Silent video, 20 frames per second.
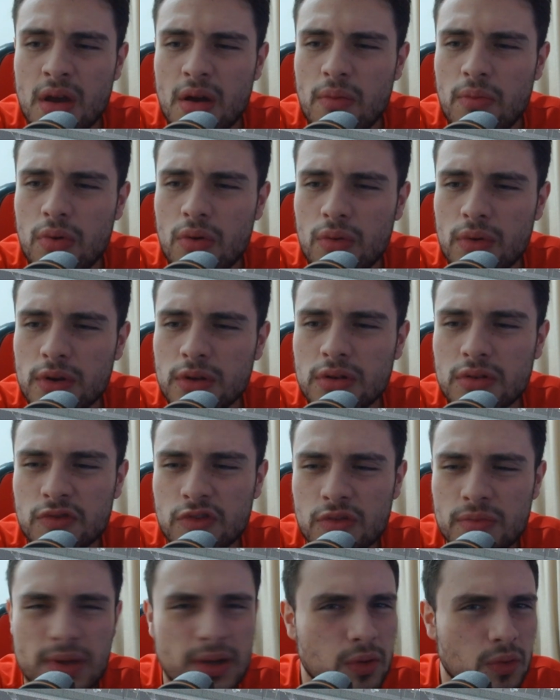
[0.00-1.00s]
Bom, eu não
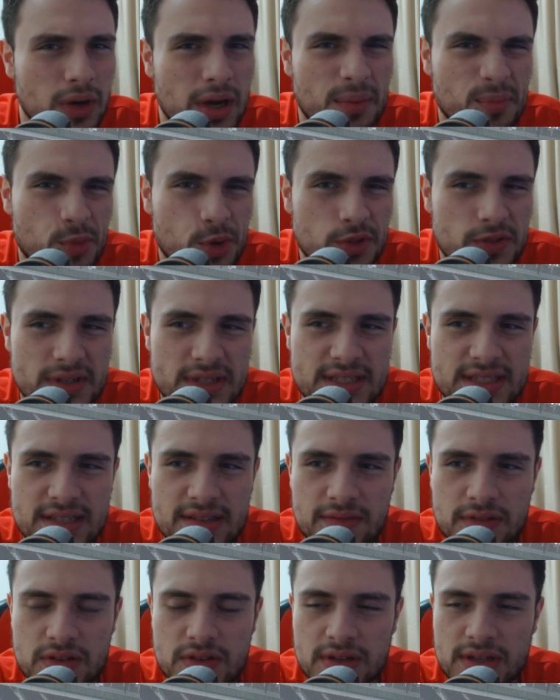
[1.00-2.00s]
vou me alongar muito nesse
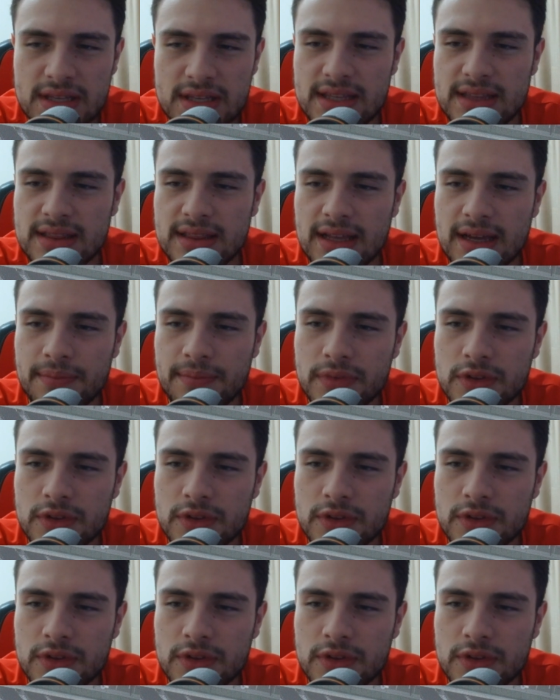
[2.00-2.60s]
vídeo aqui, tá?